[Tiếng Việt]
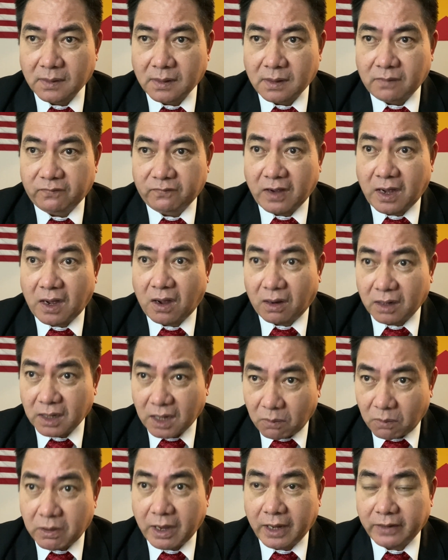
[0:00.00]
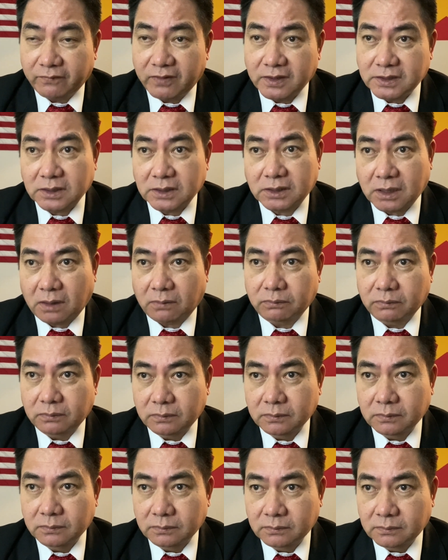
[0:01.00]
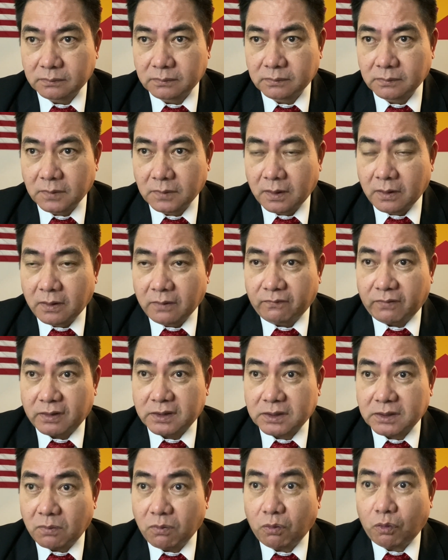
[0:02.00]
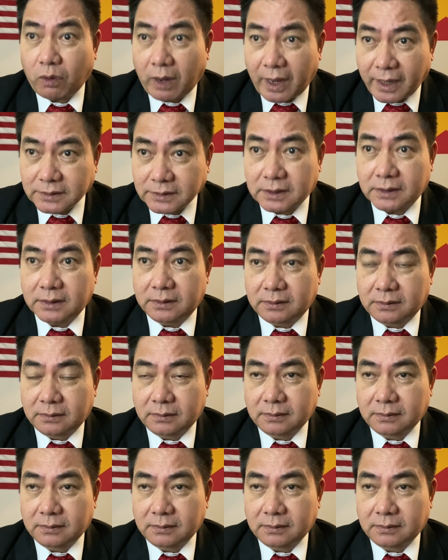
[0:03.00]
và họ đồng hành với dân tộc và trong quá trình